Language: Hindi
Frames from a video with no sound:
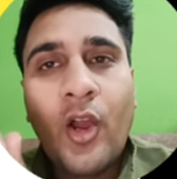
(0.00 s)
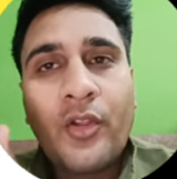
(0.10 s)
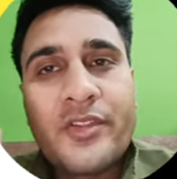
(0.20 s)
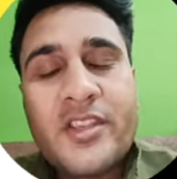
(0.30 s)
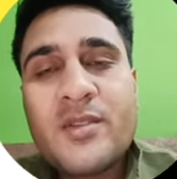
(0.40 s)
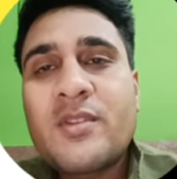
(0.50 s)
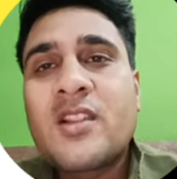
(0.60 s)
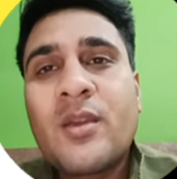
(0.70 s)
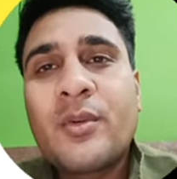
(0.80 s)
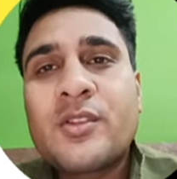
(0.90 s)
जिसमें
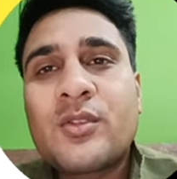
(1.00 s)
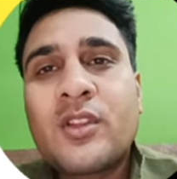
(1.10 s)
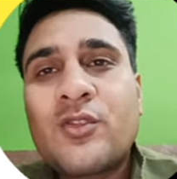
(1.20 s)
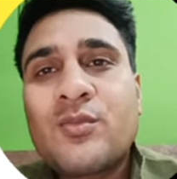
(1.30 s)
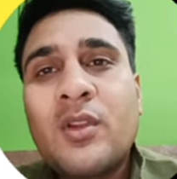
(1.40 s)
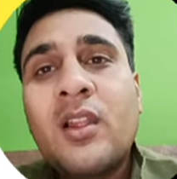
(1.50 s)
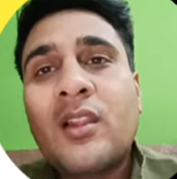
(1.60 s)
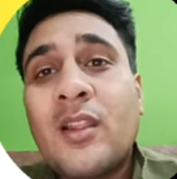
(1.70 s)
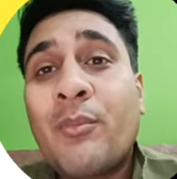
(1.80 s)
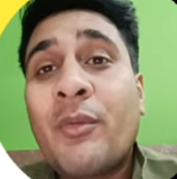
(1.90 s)
सिलेबस होता है उसमें
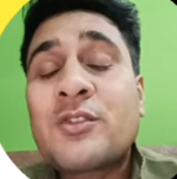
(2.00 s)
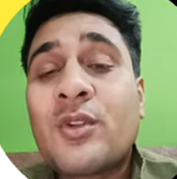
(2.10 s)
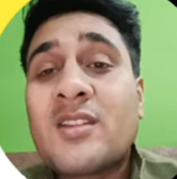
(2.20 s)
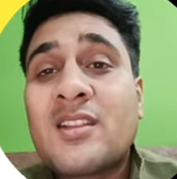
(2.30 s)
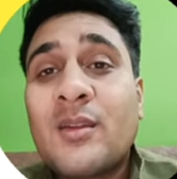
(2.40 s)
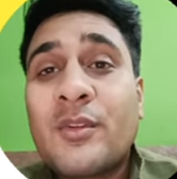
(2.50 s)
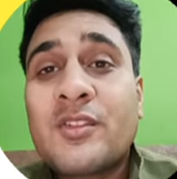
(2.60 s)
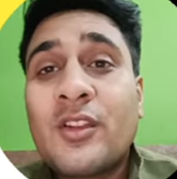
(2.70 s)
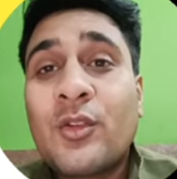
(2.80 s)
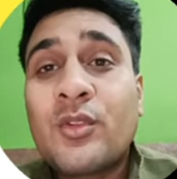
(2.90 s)
लंबा चौड़ा सिलेबस
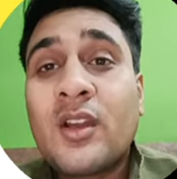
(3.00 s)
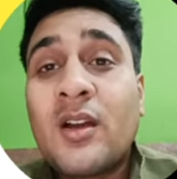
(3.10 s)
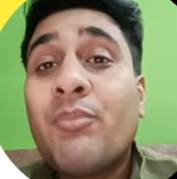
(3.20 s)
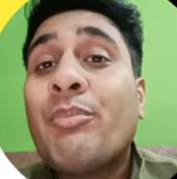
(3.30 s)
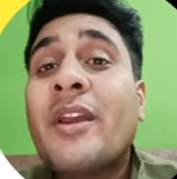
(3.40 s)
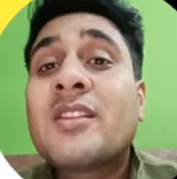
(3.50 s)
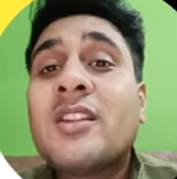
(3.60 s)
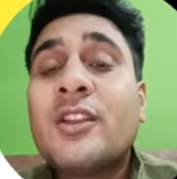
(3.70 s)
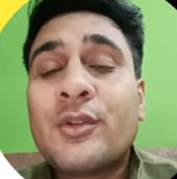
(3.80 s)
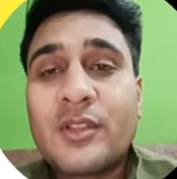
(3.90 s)
नहीं होता मैथ
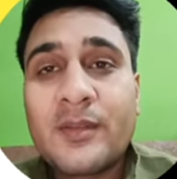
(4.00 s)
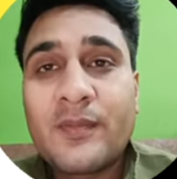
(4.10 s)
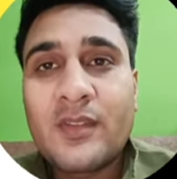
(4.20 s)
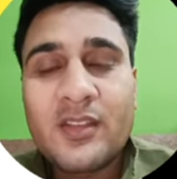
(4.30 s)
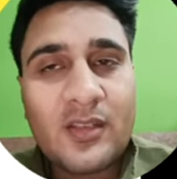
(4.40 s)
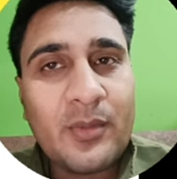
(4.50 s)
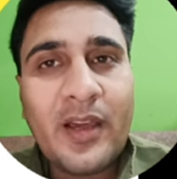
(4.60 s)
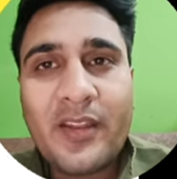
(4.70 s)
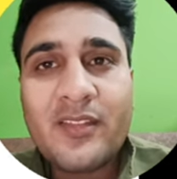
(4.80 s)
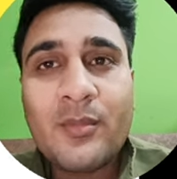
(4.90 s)
नहीं होती जैसे अभी आर
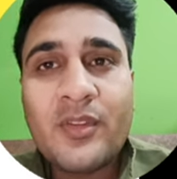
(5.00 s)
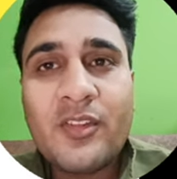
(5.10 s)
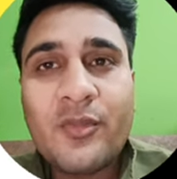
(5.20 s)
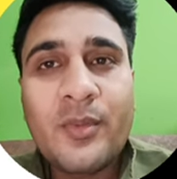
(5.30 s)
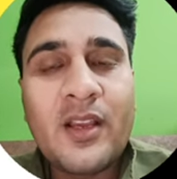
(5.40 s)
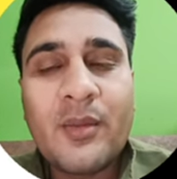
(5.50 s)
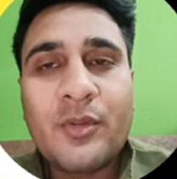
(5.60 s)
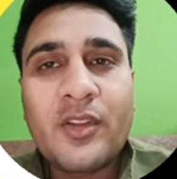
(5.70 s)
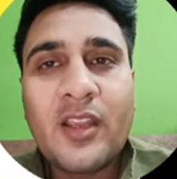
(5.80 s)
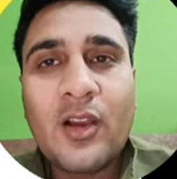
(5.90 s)
एस एम एस भी का आपने
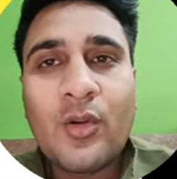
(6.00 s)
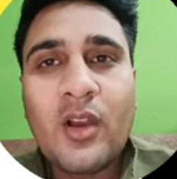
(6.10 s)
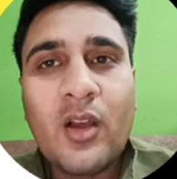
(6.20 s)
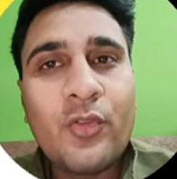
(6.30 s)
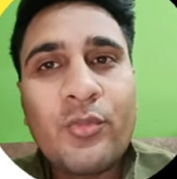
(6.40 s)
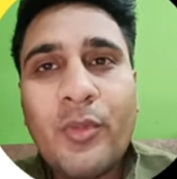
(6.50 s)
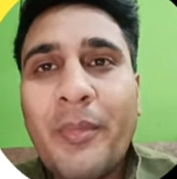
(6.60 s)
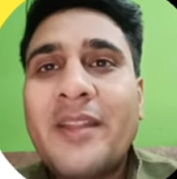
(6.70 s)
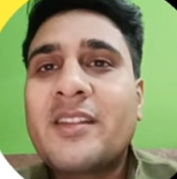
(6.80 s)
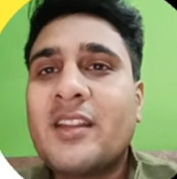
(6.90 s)
देखा होगा उसमें
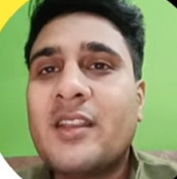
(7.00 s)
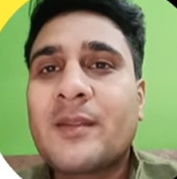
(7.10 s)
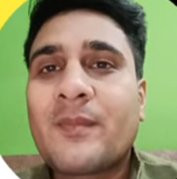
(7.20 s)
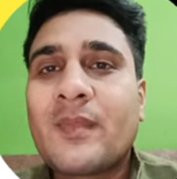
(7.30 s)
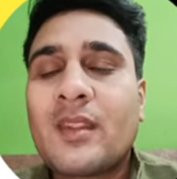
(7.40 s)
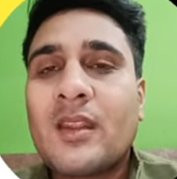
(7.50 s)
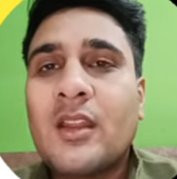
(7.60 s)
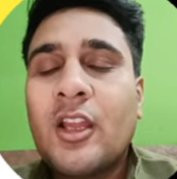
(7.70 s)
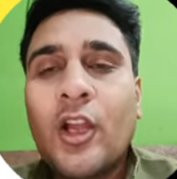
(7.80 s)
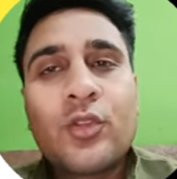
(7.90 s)
मैथ नहीं है
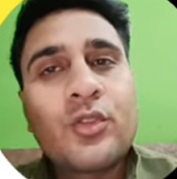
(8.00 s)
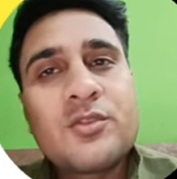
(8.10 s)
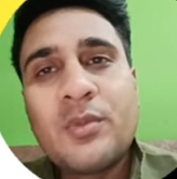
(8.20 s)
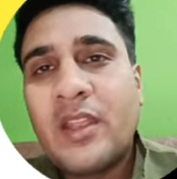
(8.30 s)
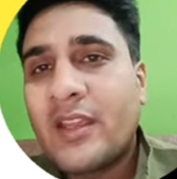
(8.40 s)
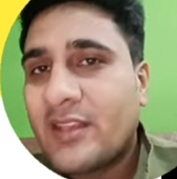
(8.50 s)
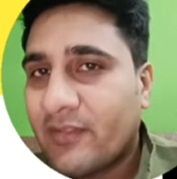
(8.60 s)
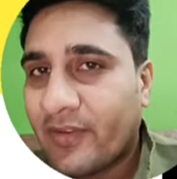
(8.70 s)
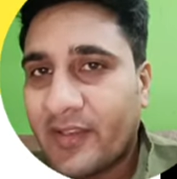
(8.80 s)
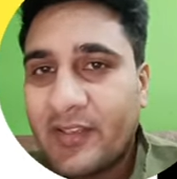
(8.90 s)
तो इसमें एक ये
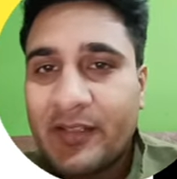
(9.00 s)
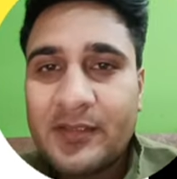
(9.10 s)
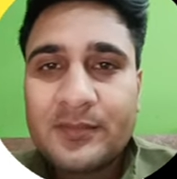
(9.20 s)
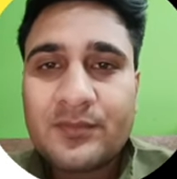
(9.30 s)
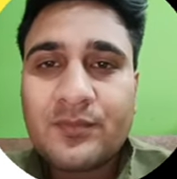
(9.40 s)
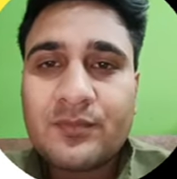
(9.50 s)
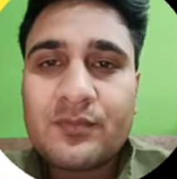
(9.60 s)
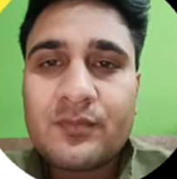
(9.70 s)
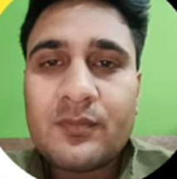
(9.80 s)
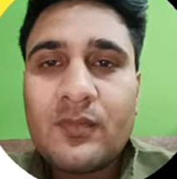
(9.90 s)
फ़ायदा है
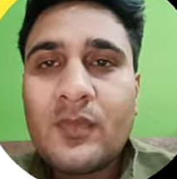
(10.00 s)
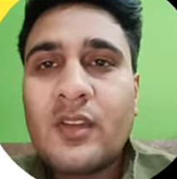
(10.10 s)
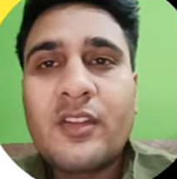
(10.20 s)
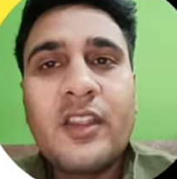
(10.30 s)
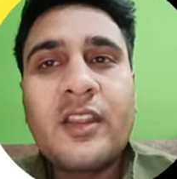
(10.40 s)
ठीक